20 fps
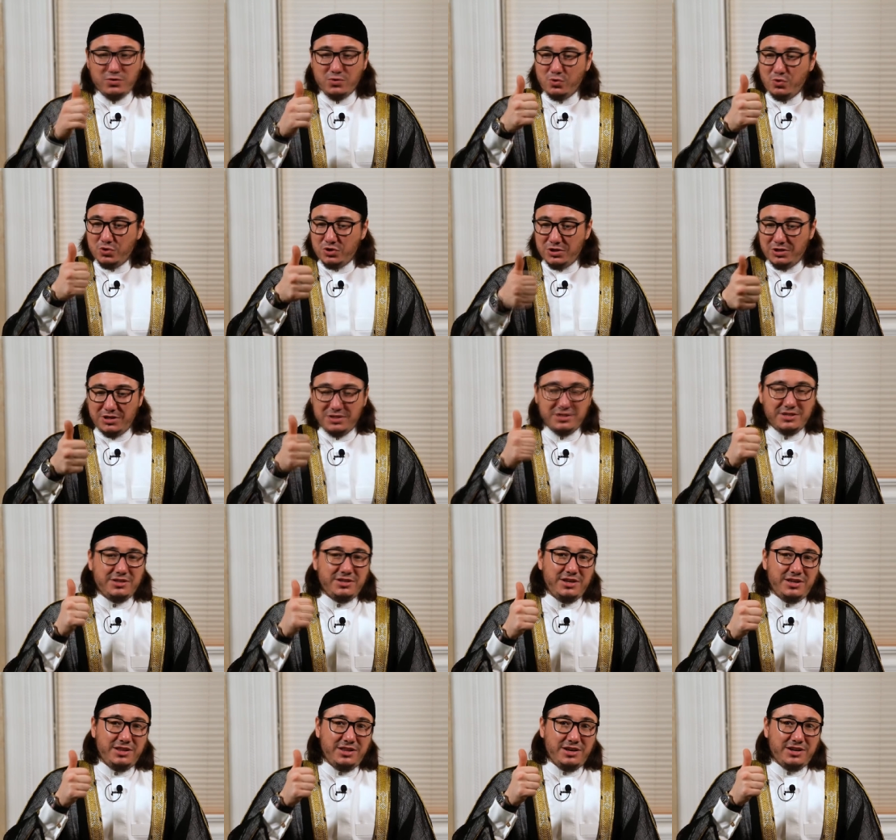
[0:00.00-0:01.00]
Он кушает из
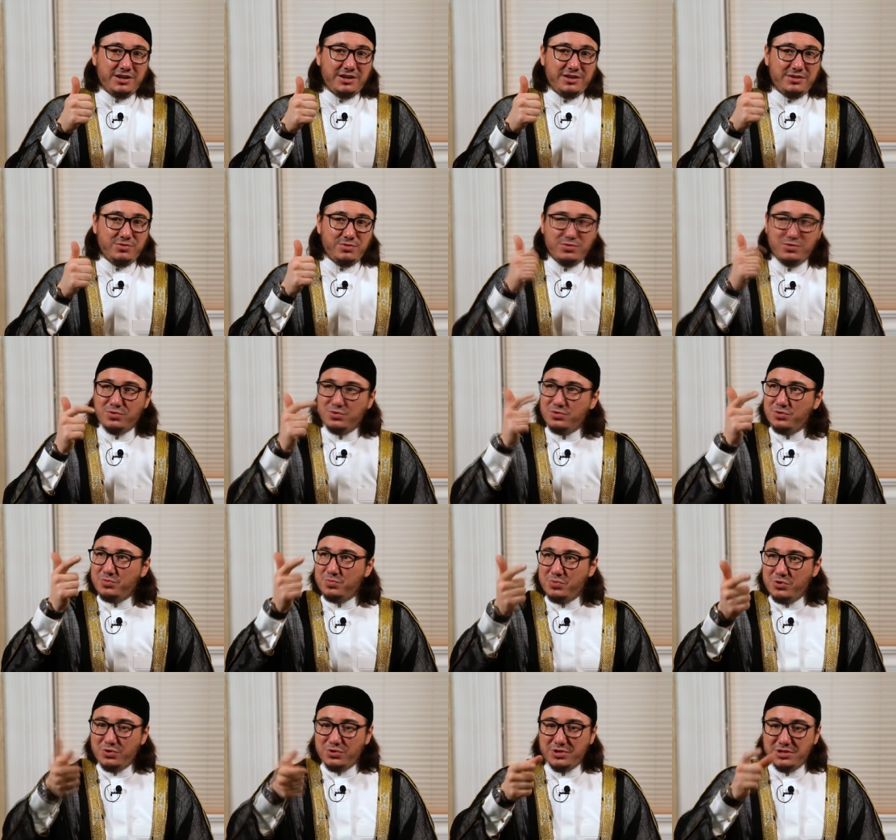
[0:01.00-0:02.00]
еды Аллаха, он,
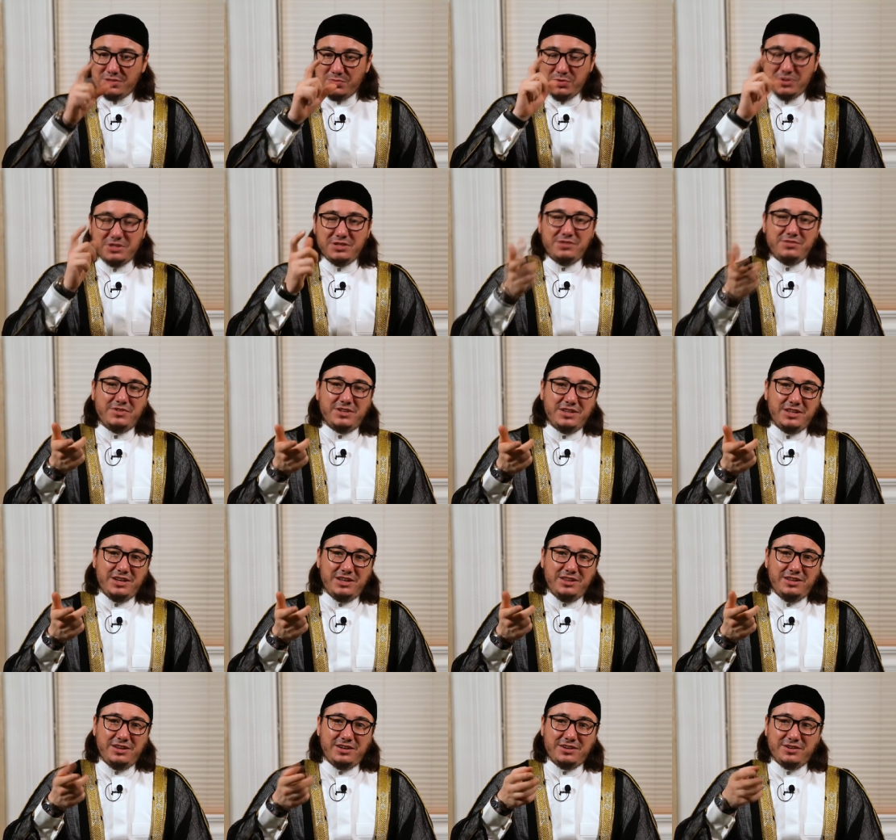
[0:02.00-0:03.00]
он пьет из воды
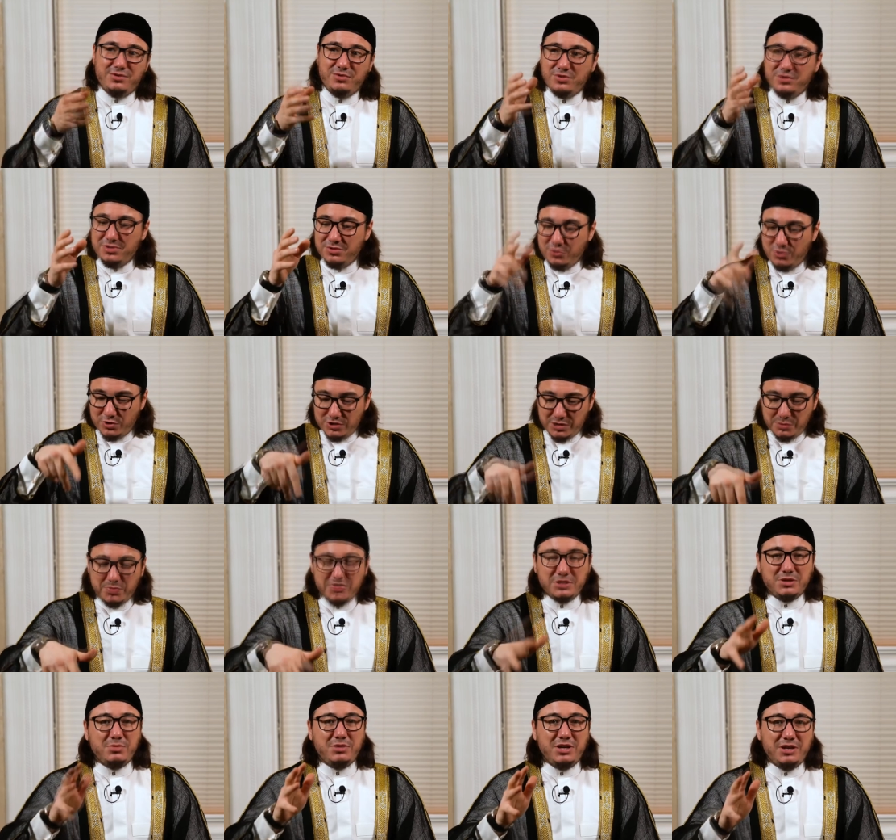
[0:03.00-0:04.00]
Аллаха, он ходит
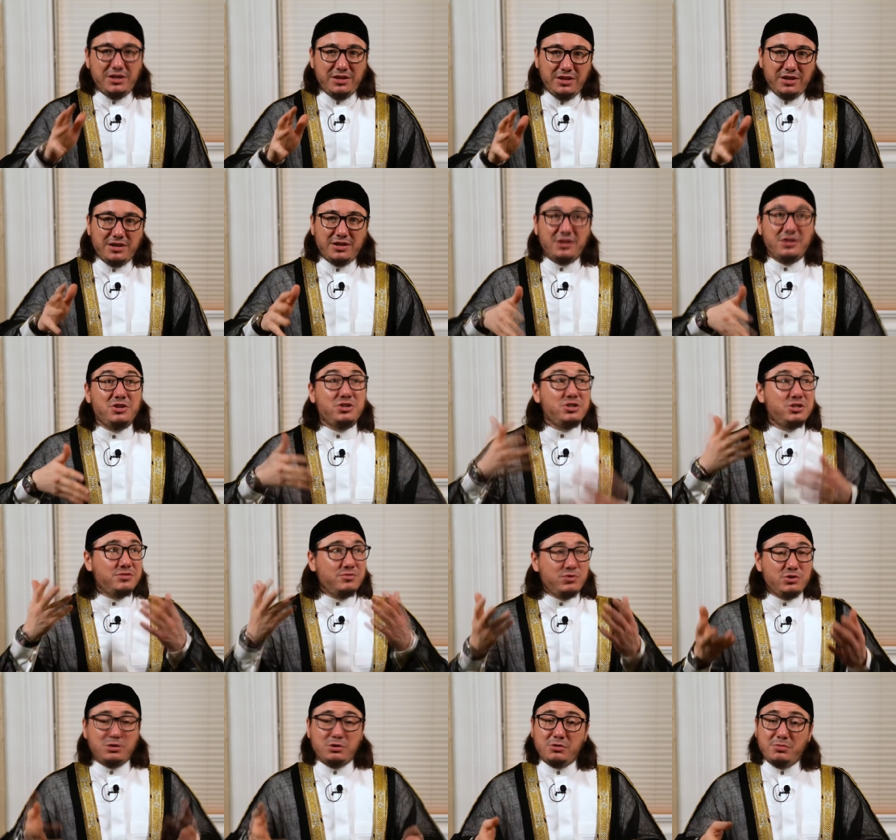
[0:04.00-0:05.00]
по земле Аллаха, дышит
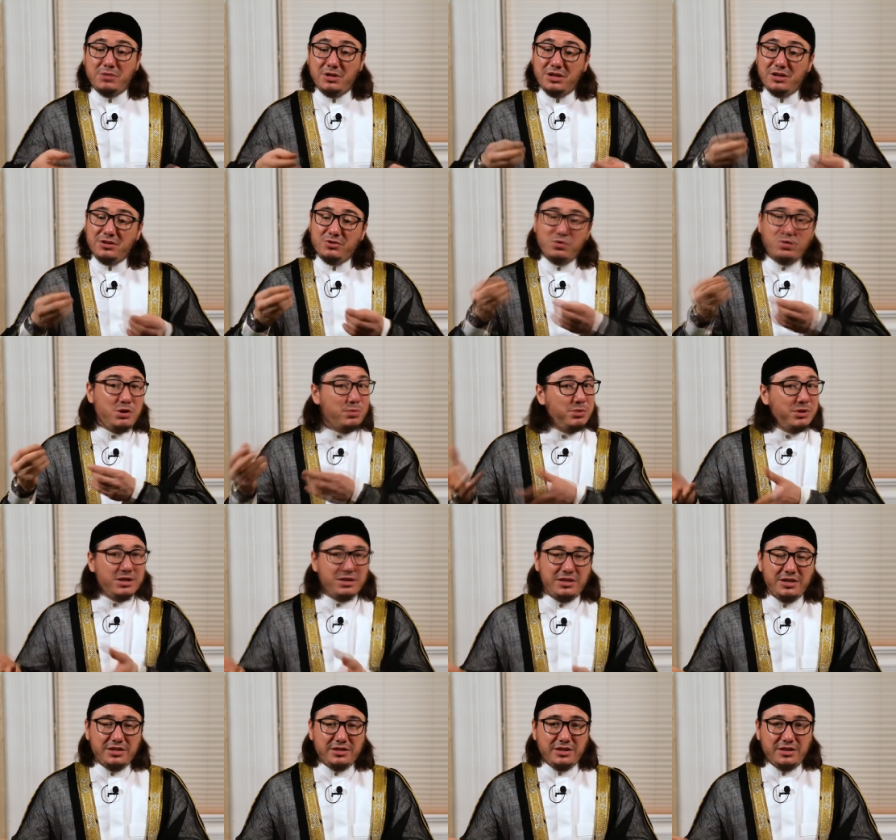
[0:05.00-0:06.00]
воздухом Аллаха, но не
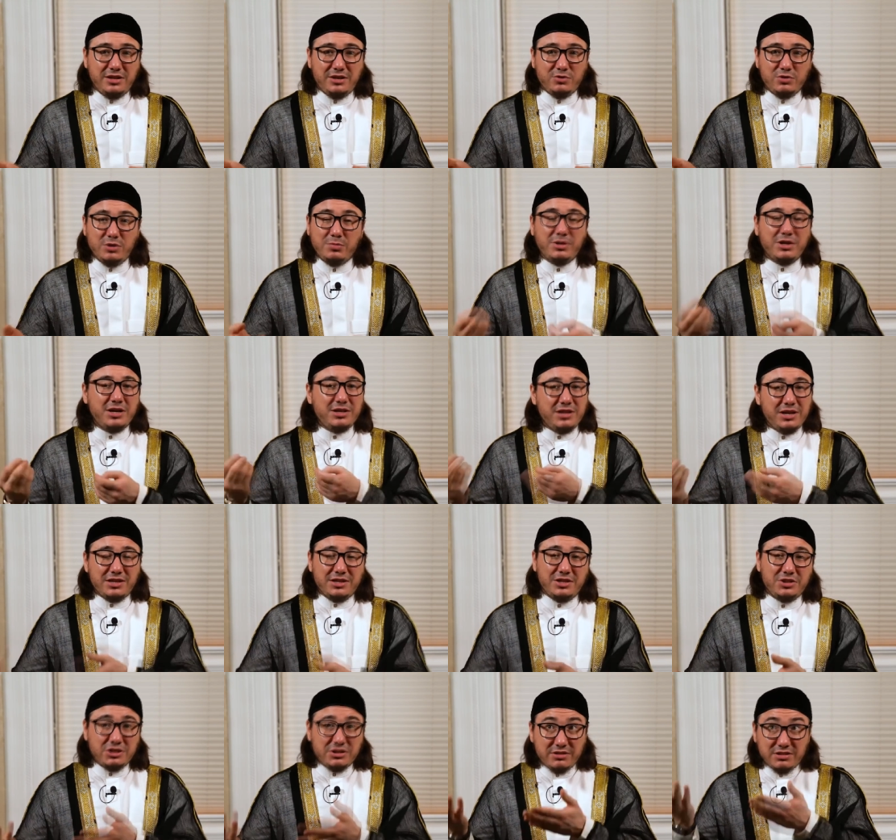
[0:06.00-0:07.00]
благодарит Аллаху.
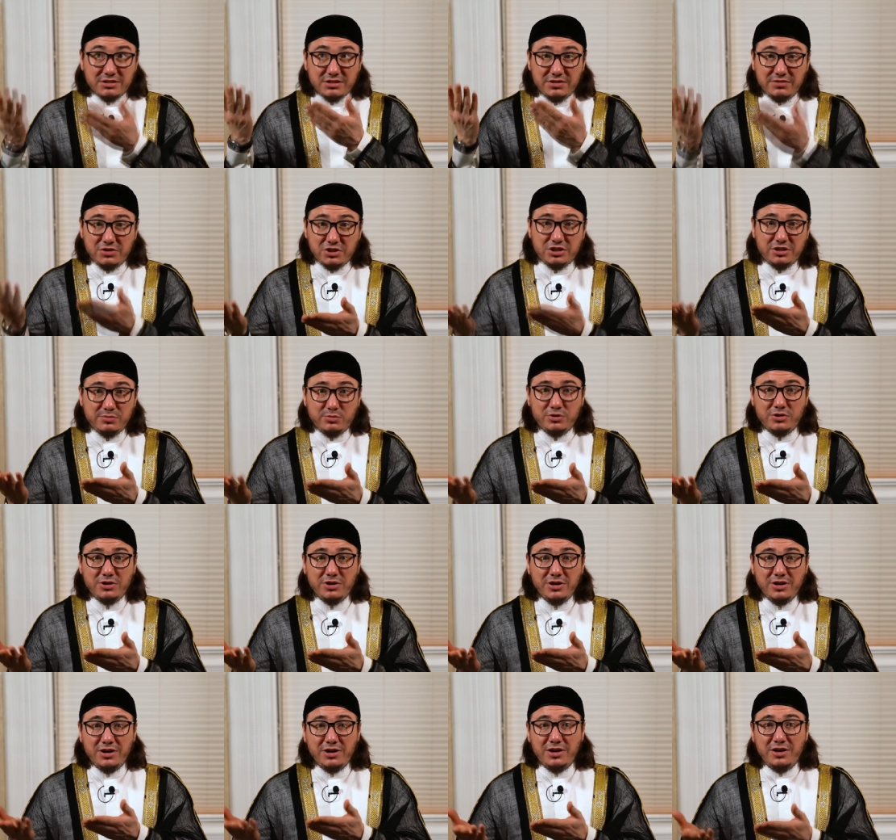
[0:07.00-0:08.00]
Неблагодарный человек
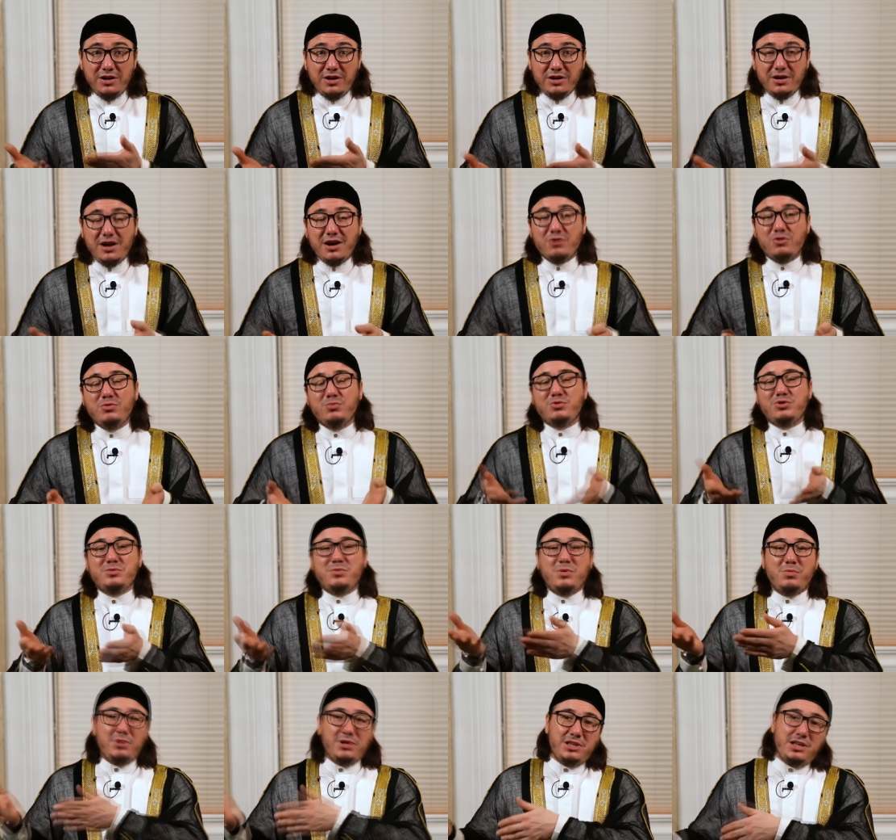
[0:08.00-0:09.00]
Всевышнему – как он
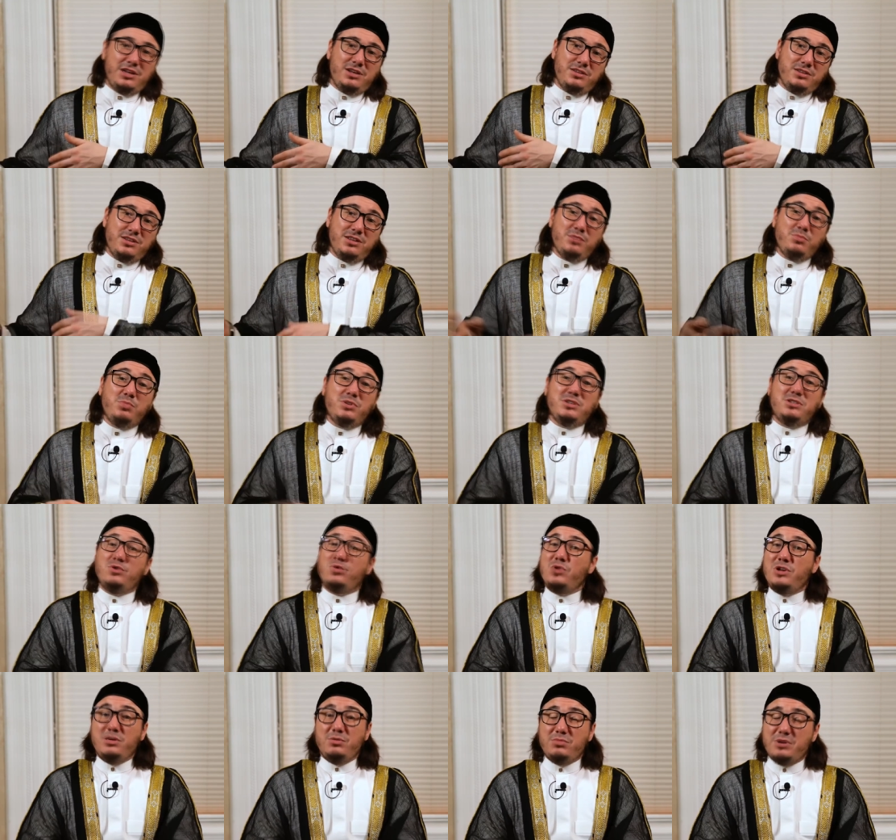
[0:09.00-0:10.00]
может быть благодарен быть
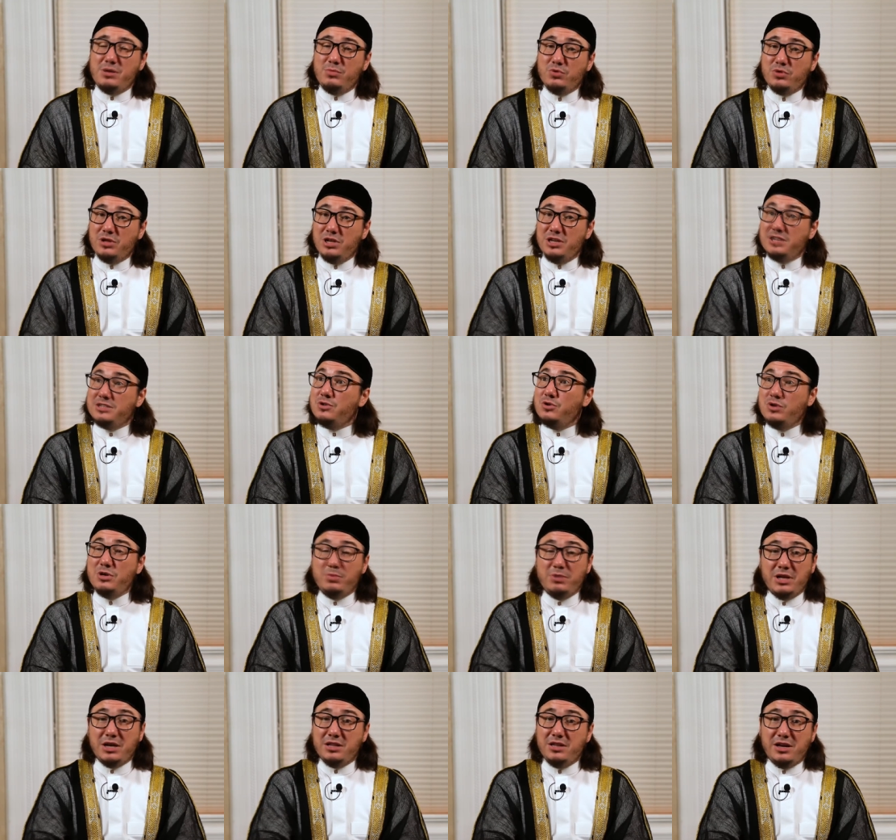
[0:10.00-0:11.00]
другим кому-то, если он не
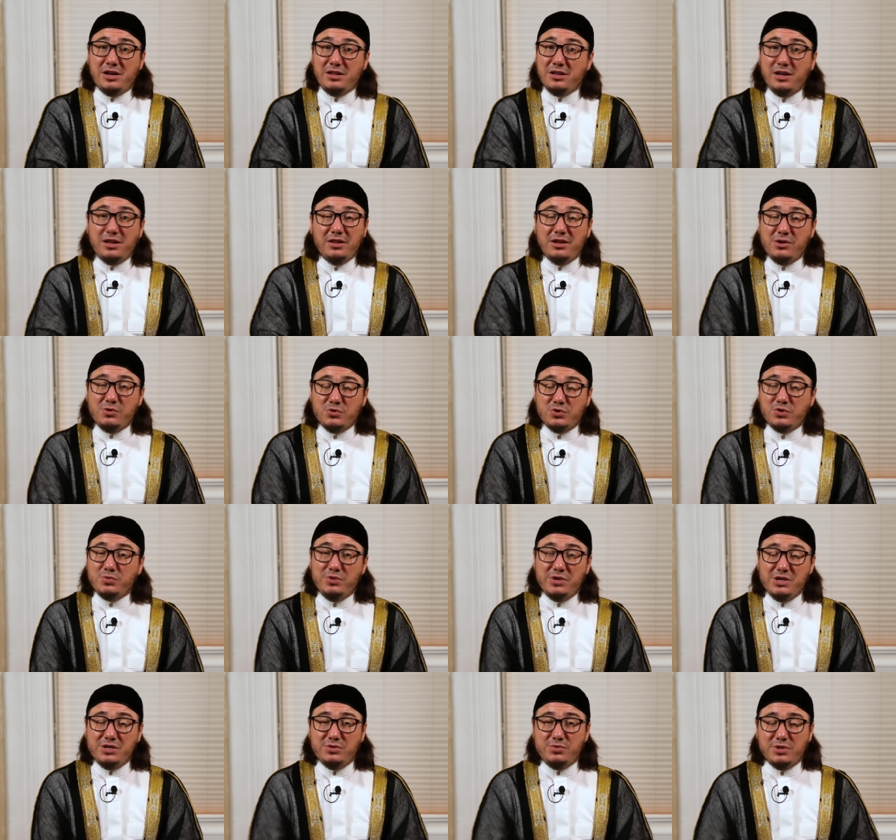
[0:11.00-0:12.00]
благодарен Аллаху
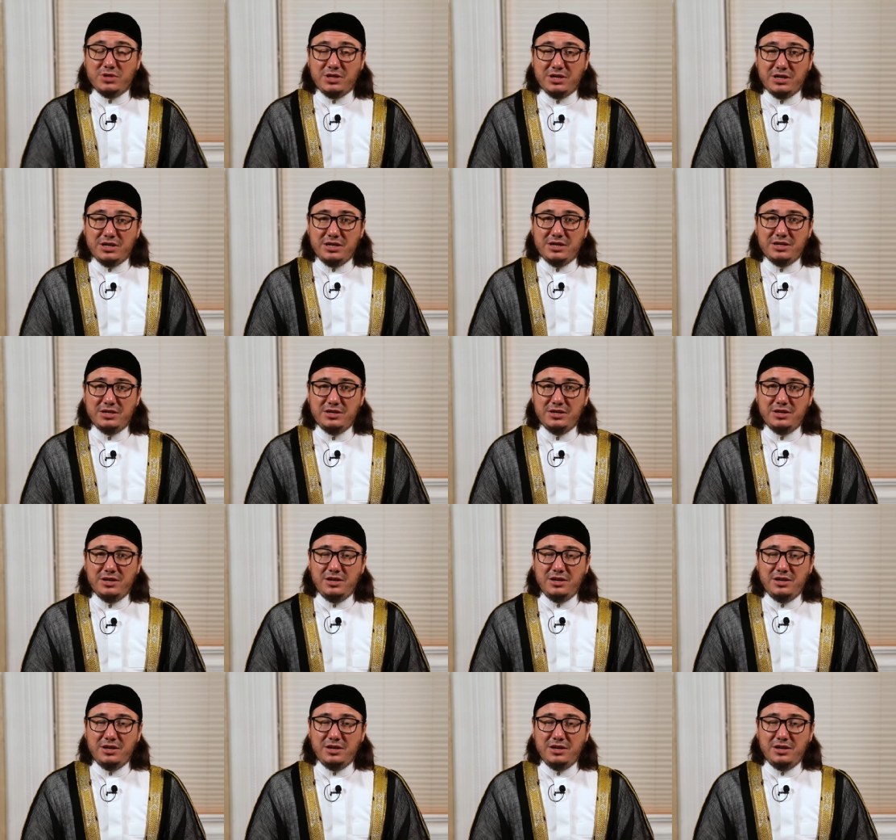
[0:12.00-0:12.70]
Субхану Ва